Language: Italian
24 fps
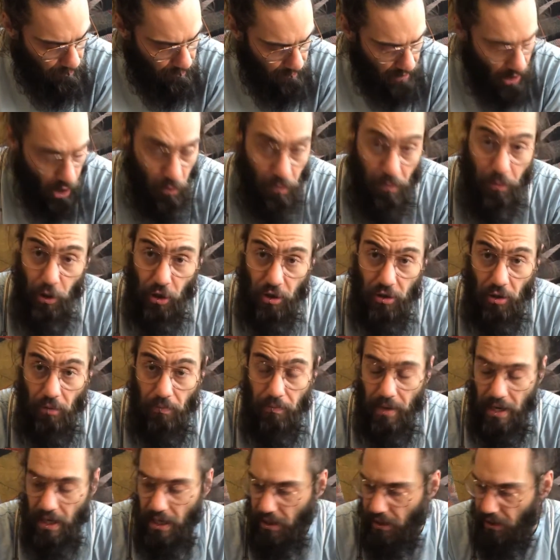a un porta
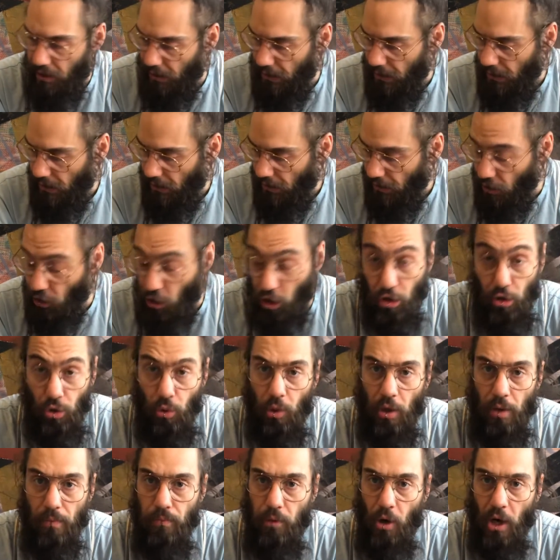ombrelli. Ricordo
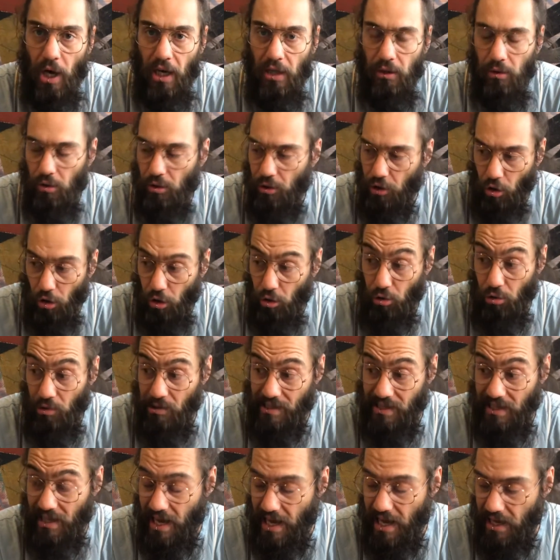quel boato, ricordo il
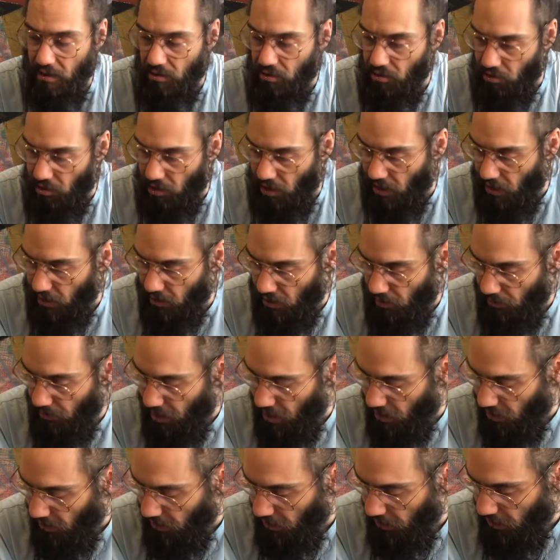silenzio dall'altra
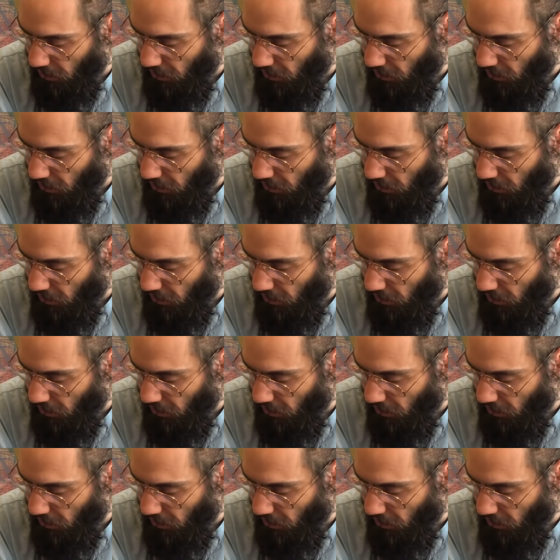parte.